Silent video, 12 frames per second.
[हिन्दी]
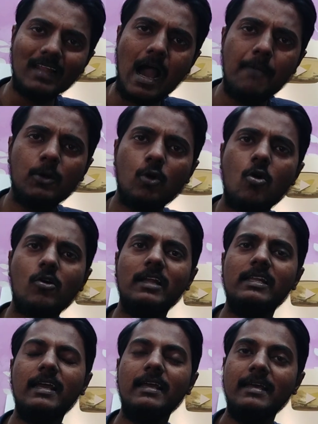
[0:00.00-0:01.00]
हम लोगों के
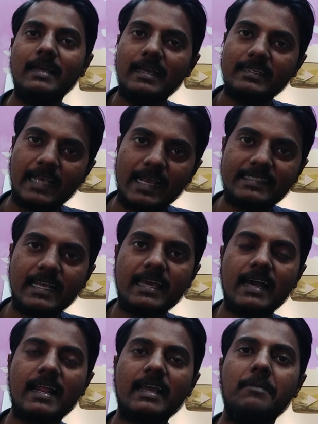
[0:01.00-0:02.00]
लिए छः से
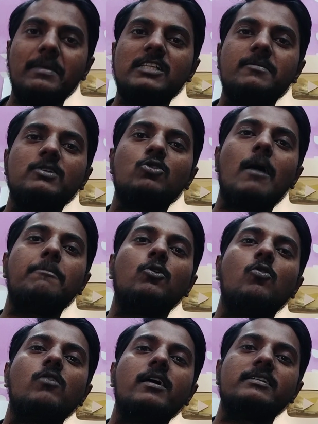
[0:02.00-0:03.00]
ग्यारह के बीच में जो आप
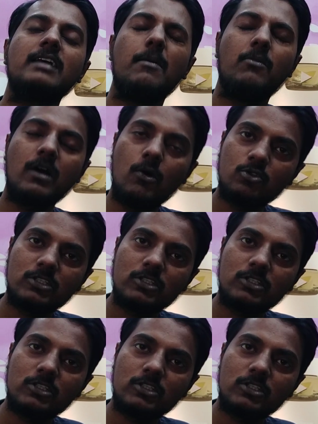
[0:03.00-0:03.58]
लोगों का एग्जाम होगा